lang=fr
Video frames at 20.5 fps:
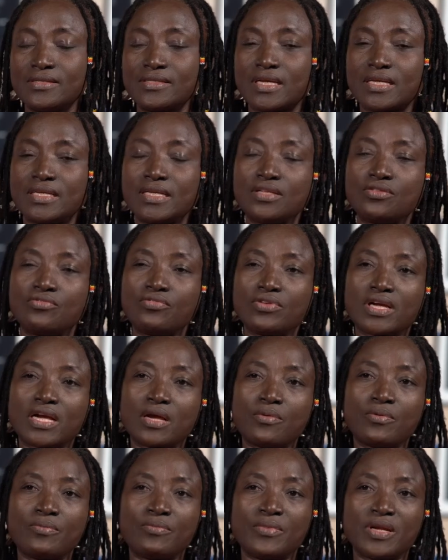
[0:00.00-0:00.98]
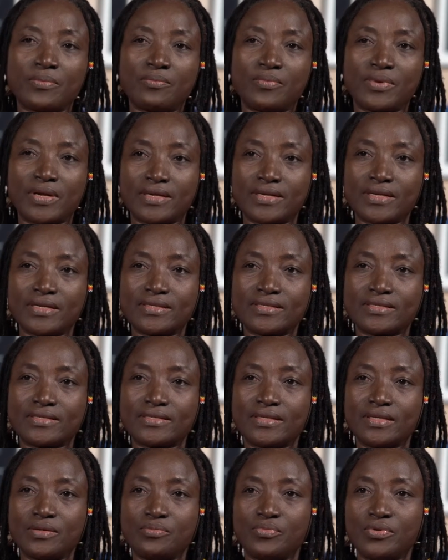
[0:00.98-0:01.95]
ça détruit quand même la planète.
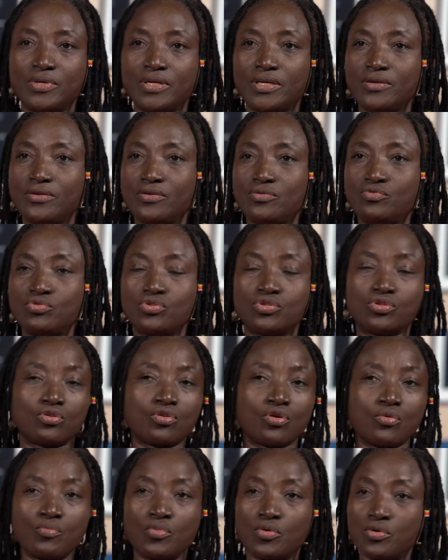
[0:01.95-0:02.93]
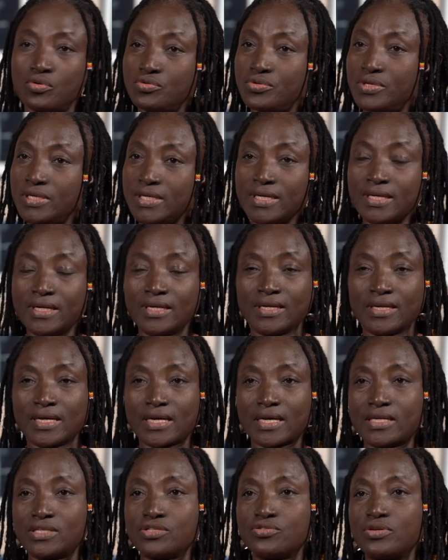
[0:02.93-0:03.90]
Et puis euh, tout ce qu'on produit, la
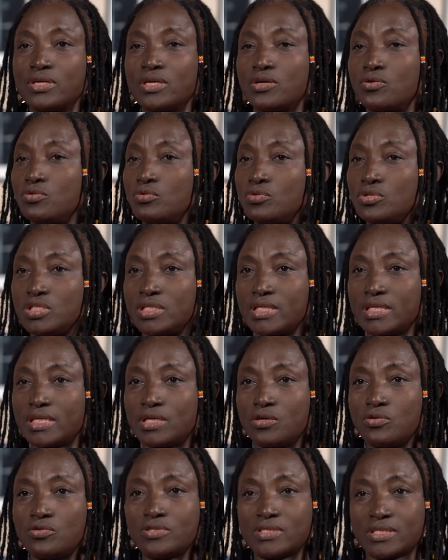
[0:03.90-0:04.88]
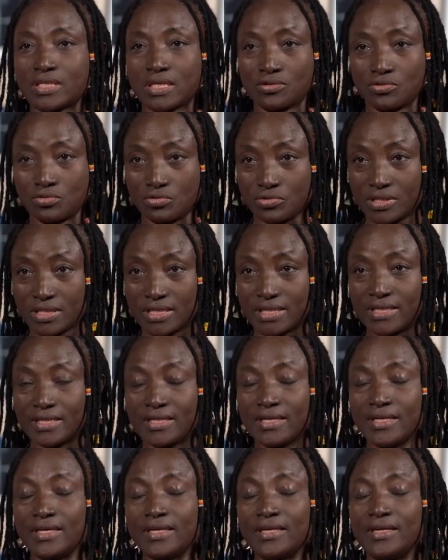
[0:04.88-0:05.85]
question écologique qui est au centre aussi,
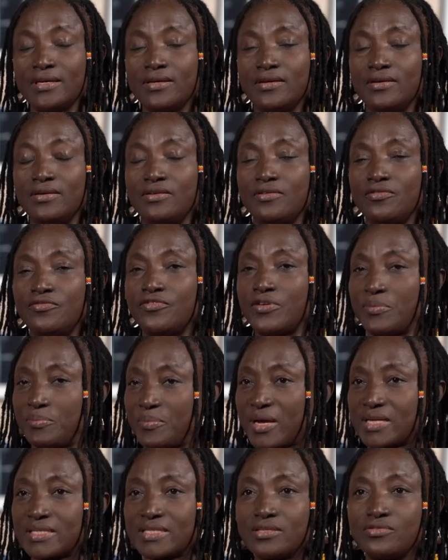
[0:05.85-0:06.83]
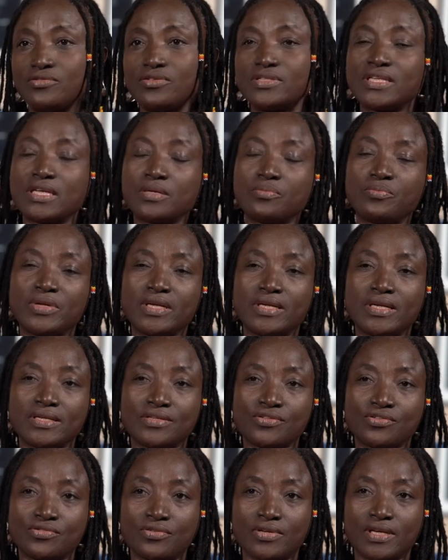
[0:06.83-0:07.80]
euh, fait partie de cette
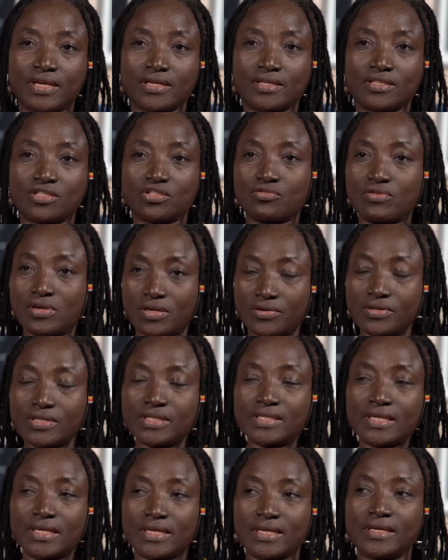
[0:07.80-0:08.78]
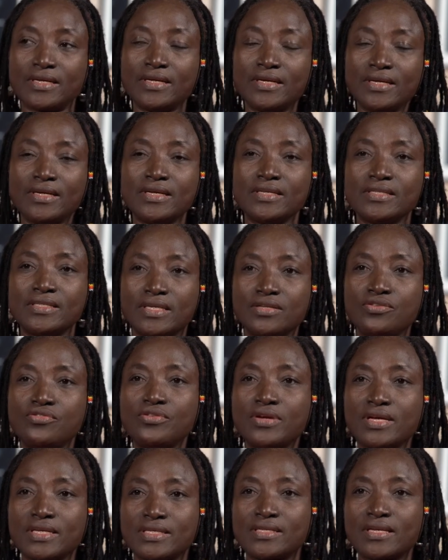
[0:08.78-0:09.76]
prédation-là. Je crois que c'est
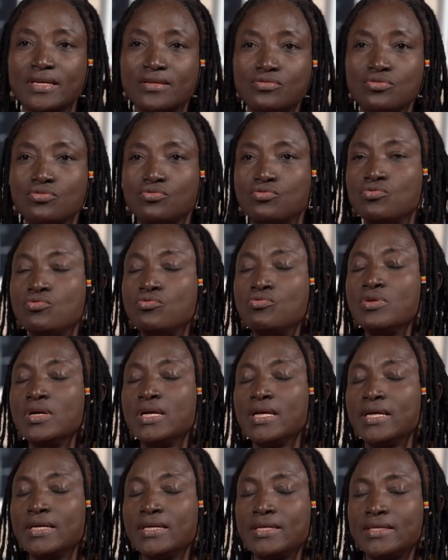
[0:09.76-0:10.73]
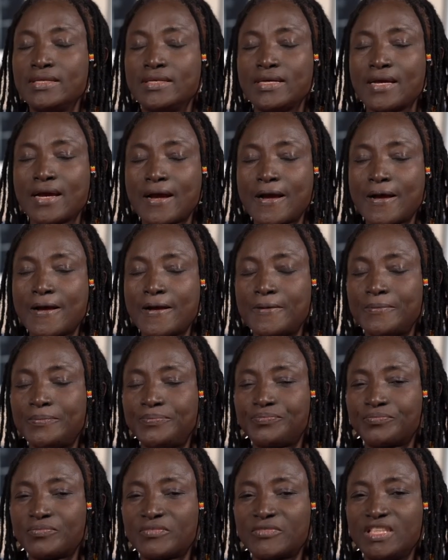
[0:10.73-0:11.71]
dû à ça. Du coup, il y a,
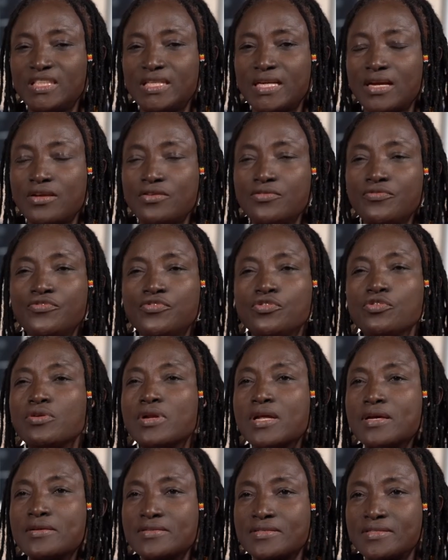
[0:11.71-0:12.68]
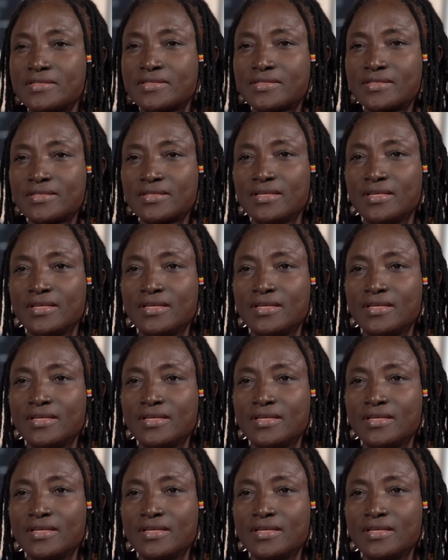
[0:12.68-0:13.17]
y a une violence